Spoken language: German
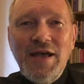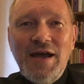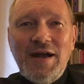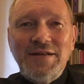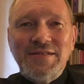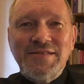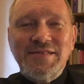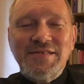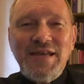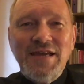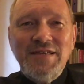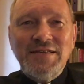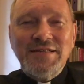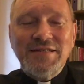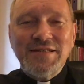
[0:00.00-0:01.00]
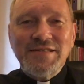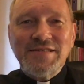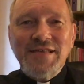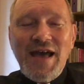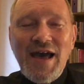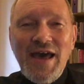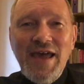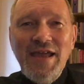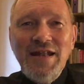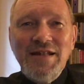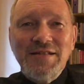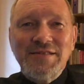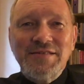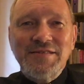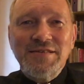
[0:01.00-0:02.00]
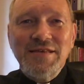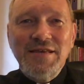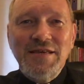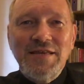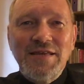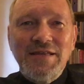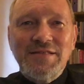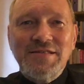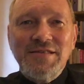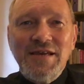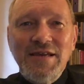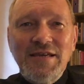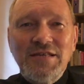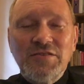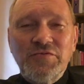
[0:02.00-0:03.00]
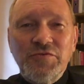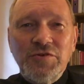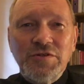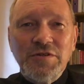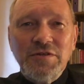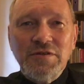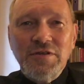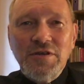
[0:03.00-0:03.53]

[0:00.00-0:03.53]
als Zeichen des Heils gezeigt wurde